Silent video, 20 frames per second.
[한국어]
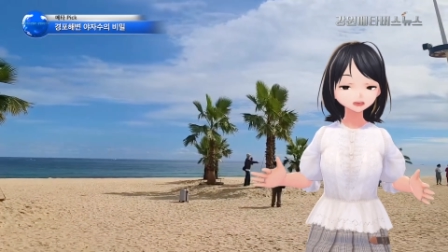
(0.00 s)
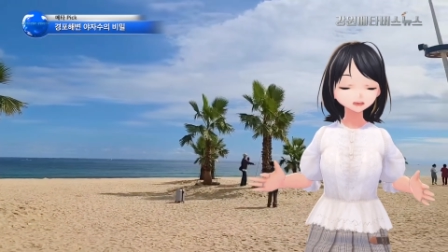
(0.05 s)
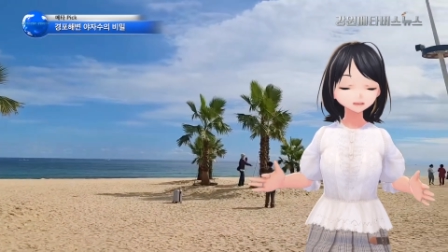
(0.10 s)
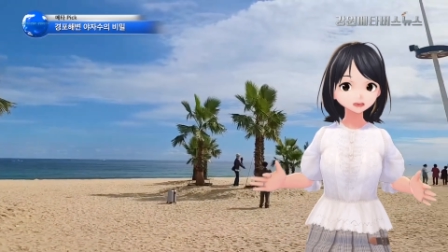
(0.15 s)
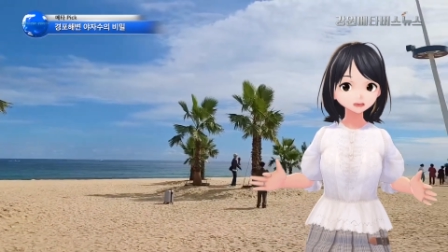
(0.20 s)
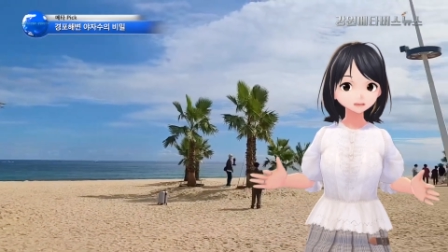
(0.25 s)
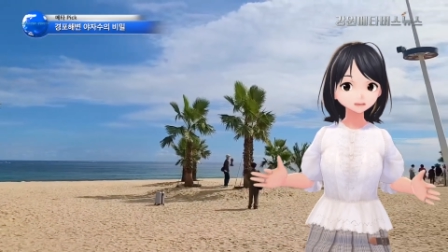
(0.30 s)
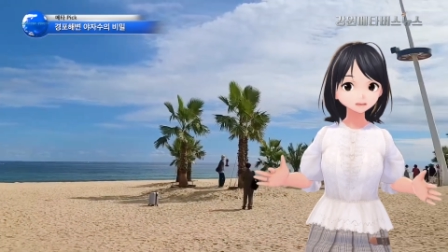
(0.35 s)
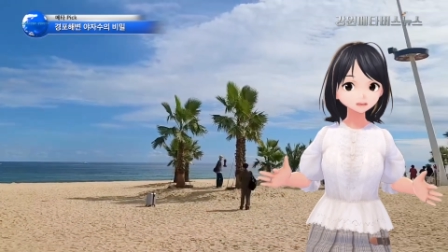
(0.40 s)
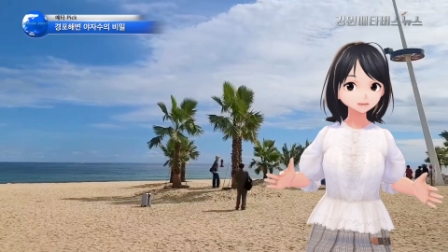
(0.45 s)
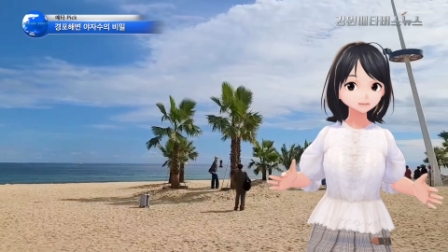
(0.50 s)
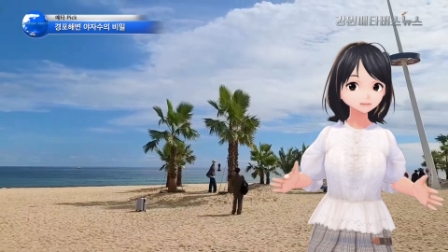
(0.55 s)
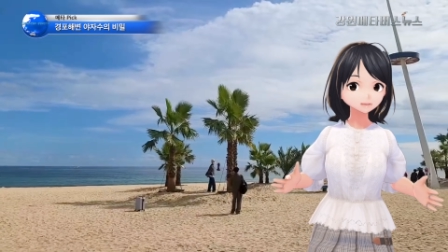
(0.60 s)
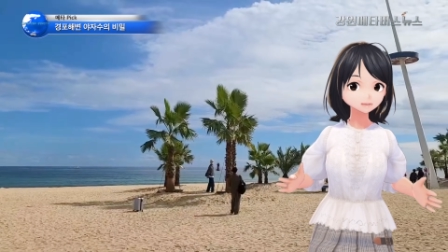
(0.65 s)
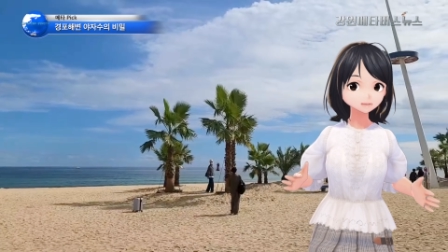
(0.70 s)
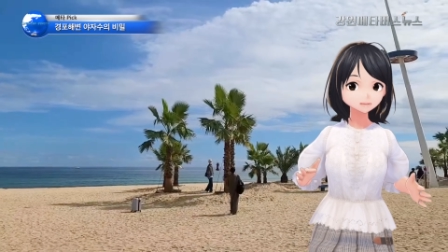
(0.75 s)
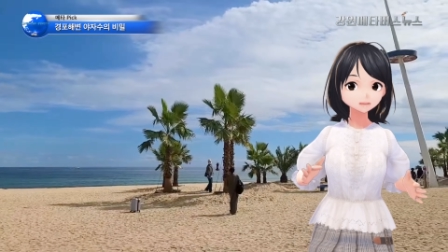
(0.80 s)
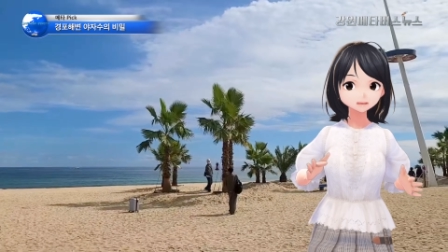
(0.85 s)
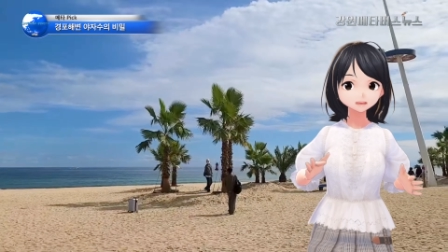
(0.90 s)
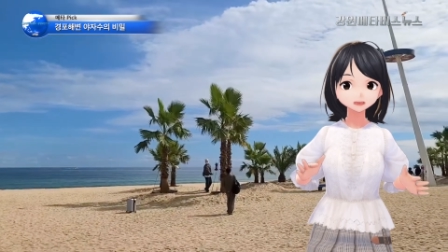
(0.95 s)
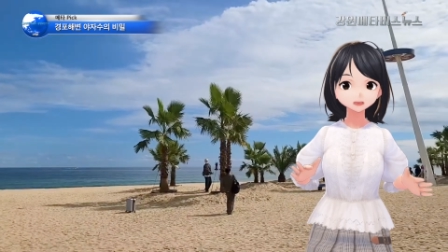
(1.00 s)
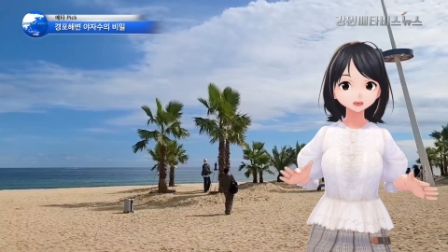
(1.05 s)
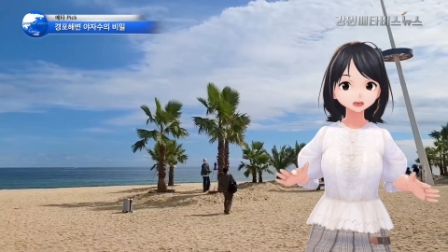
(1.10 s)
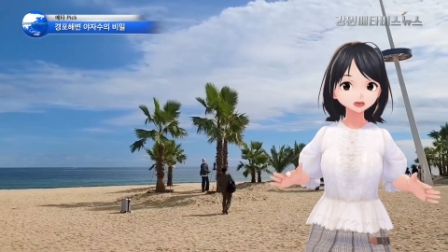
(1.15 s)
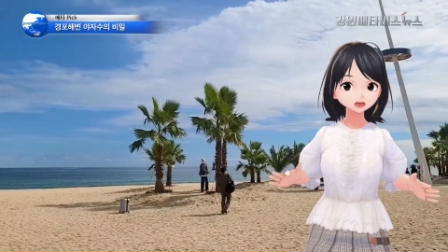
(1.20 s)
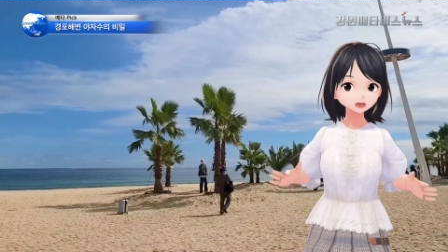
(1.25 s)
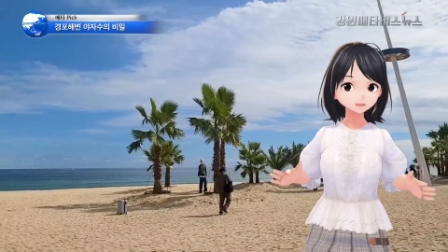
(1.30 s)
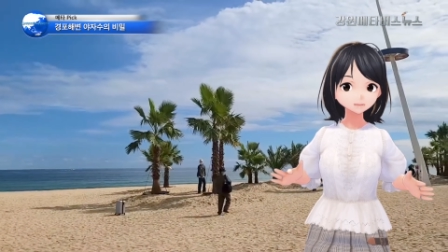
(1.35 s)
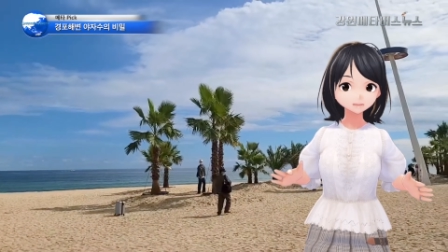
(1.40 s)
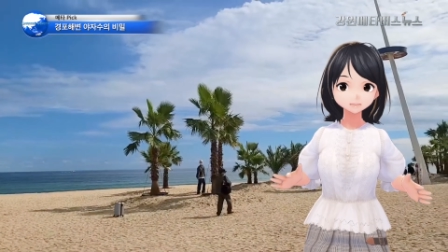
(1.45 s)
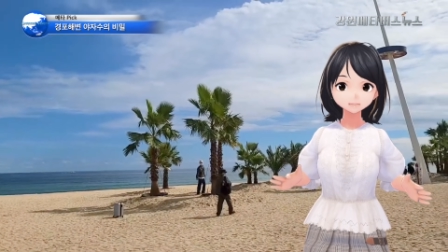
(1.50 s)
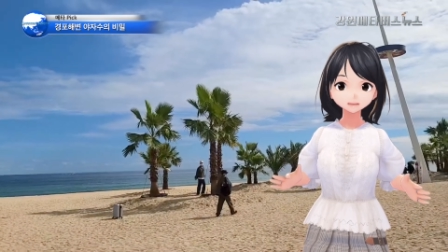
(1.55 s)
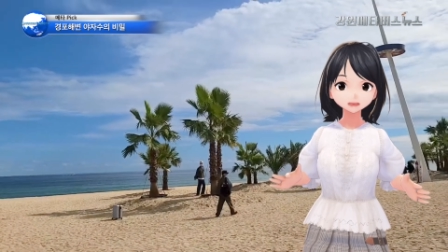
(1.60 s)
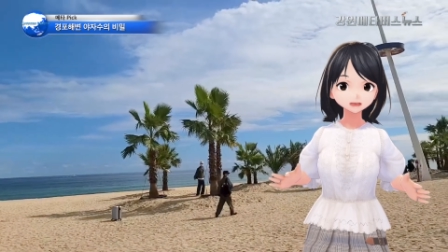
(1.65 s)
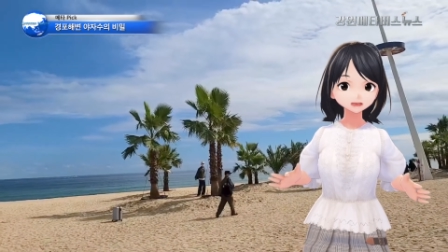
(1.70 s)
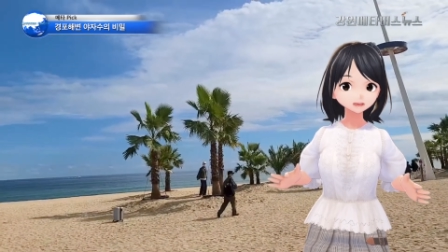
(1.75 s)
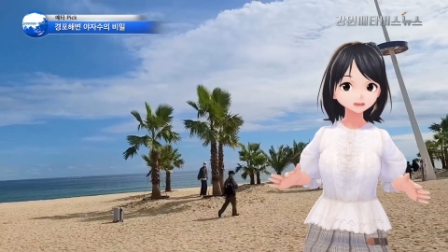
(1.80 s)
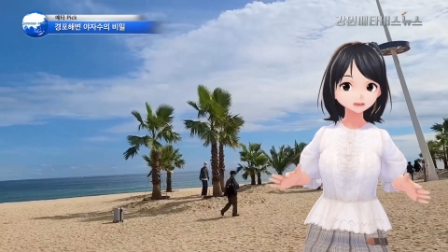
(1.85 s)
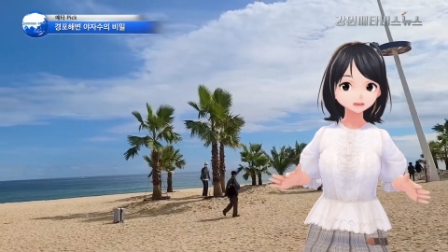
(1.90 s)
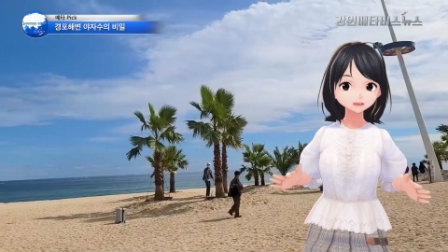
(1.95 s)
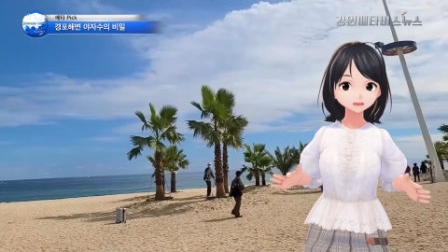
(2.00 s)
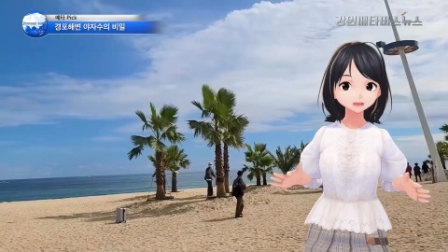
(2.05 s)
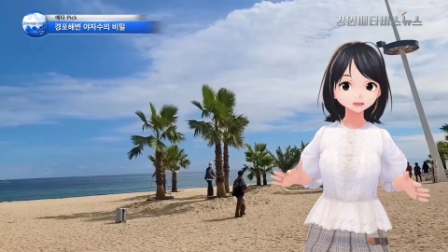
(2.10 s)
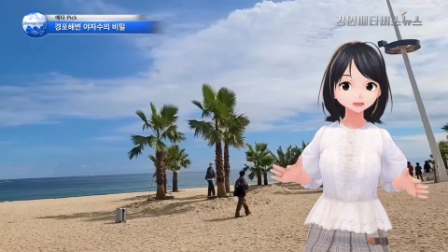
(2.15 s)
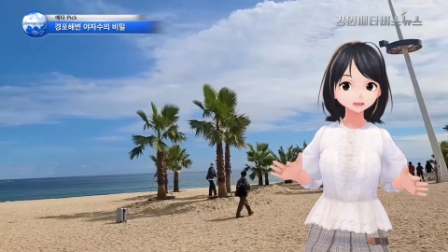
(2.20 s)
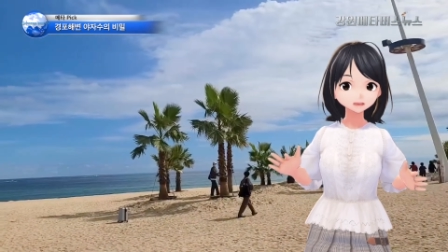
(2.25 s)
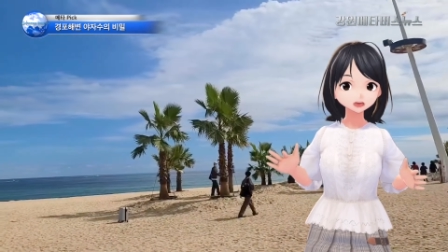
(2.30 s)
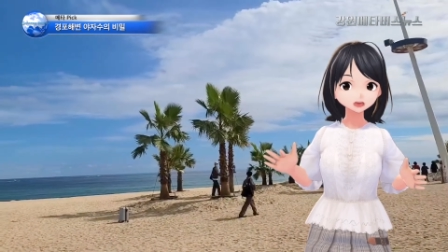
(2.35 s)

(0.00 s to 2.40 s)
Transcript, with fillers: 겨울철 강릉에서는 살 수가 없습니다.